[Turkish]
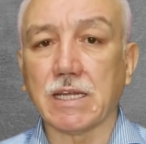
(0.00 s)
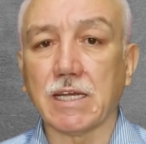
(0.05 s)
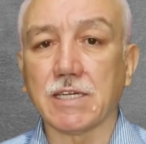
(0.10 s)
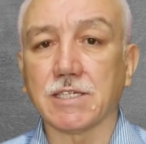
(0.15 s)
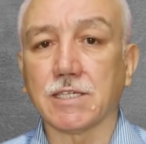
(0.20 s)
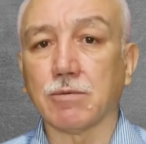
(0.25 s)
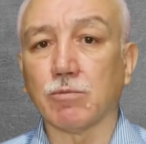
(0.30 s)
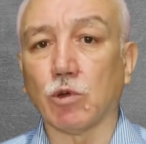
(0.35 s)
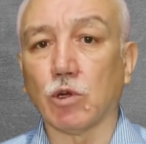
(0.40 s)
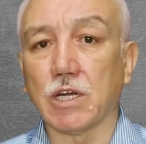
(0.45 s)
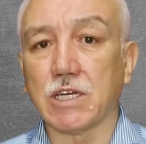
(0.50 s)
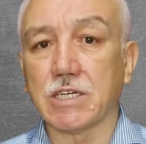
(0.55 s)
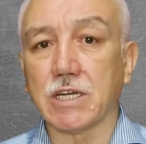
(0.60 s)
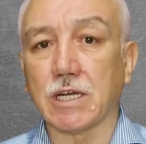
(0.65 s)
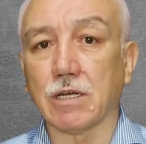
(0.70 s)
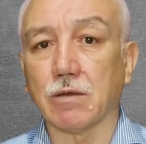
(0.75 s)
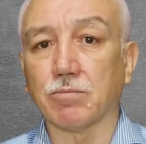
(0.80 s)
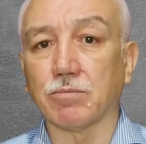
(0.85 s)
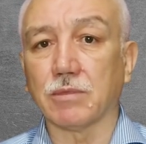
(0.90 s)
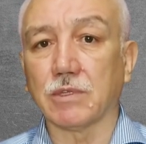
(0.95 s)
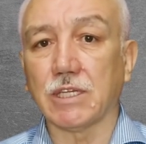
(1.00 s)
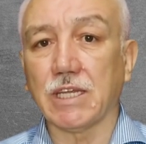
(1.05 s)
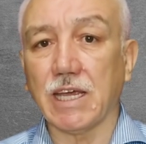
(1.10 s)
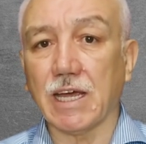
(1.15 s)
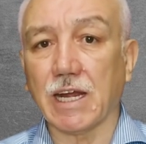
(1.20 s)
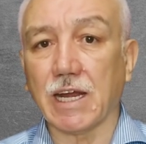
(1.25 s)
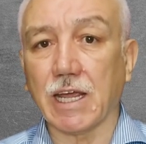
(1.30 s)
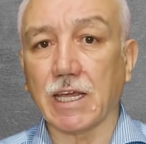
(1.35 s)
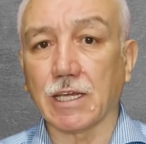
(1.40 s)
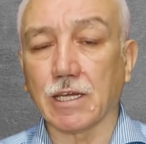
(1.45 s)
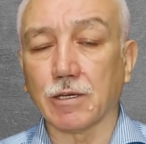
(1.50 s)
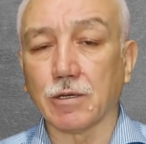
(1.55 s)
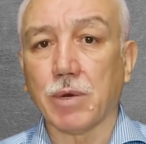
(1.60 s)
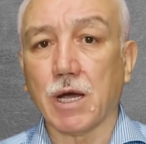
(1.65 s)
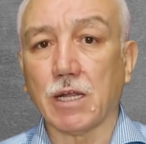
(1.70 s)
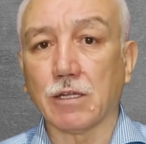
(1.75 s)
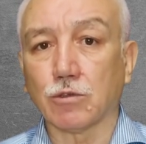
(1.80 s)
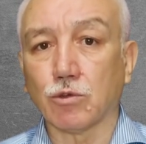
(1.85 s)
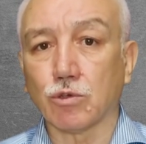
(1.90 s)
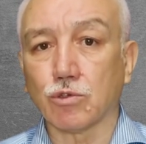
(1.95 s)
teslim olacağım diyerek
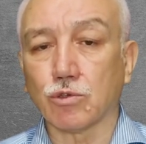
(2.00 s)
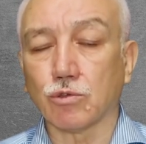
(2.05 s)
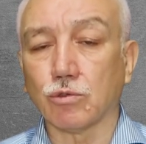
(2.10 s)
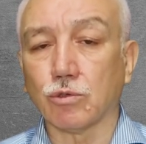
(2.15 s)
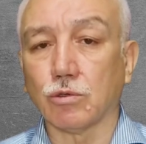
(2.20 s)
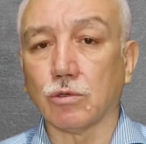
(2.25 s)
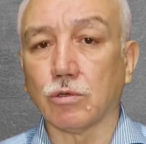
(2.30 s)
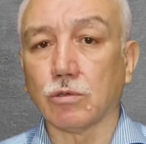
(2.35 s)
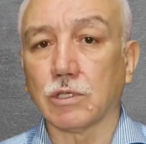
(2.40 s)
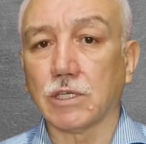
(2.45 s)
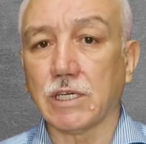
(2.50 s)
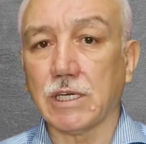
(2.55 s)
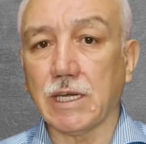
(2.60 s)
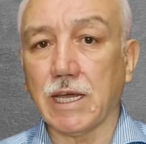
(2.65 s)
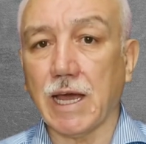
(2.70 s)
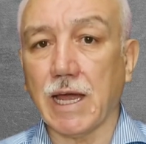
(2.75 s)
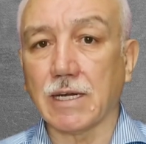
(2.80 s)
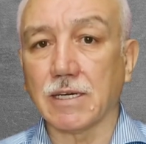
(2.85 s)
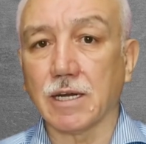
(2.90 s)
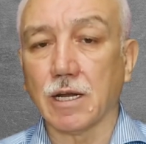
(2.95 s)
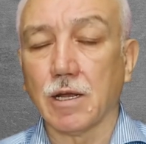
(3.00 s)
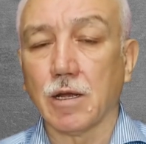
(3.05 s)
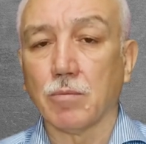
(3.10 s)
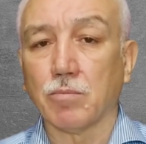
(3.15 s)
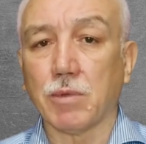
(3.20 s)
paltosunu giyer,